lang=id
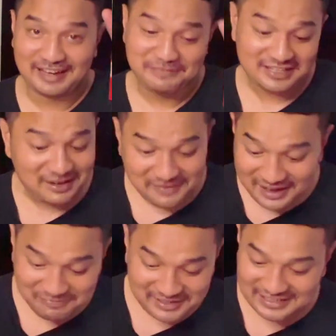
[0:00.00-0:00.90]
kecap
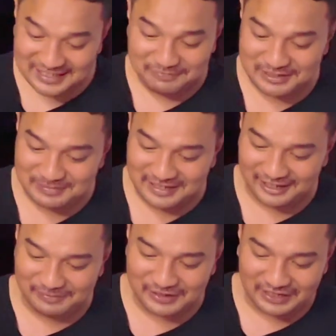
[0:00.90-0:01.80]
ABC
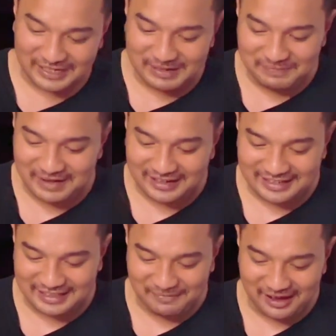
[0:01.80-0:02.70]
Bismillahirrahmanirrahim mari
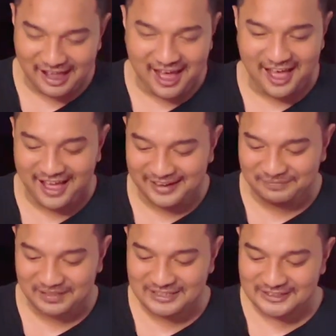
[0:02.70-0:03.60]
kita makan